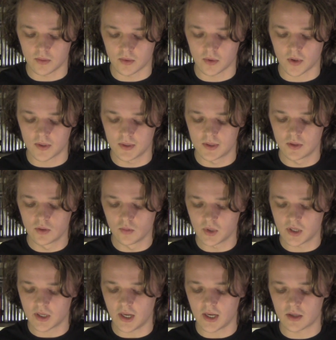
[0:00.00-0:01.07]

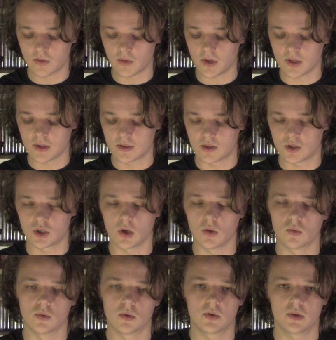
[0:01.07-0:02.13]
Consumer Electronics Show,
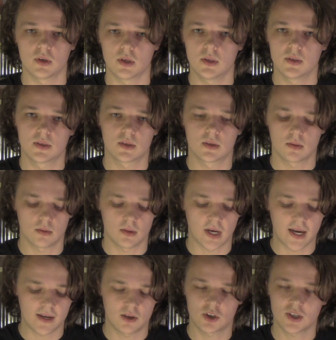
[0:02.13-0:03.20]
ist,
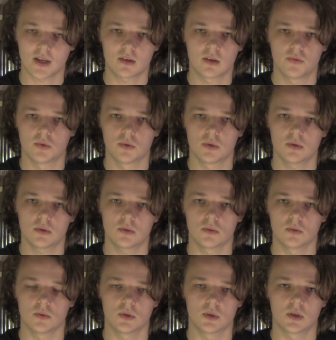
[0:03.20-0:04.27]
hat stattgefunden
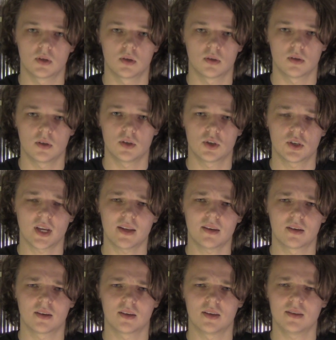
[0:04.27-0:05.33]
und die stand
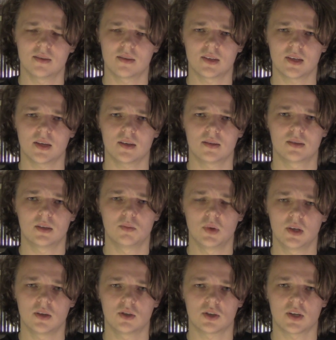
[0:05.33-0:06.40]
dieses Jahr
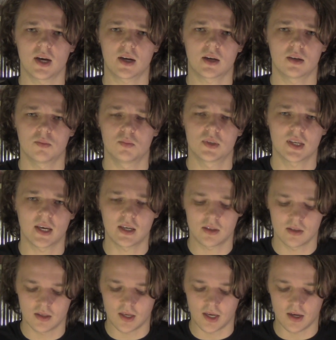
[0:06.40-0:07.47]
ziemlich stark im
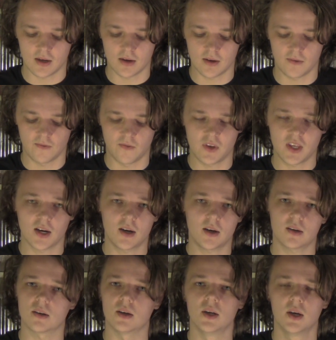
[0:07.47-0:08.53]
Zeichen der
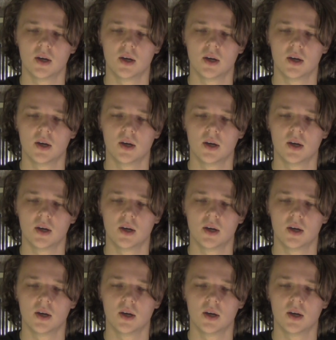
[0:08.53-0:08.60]
VR.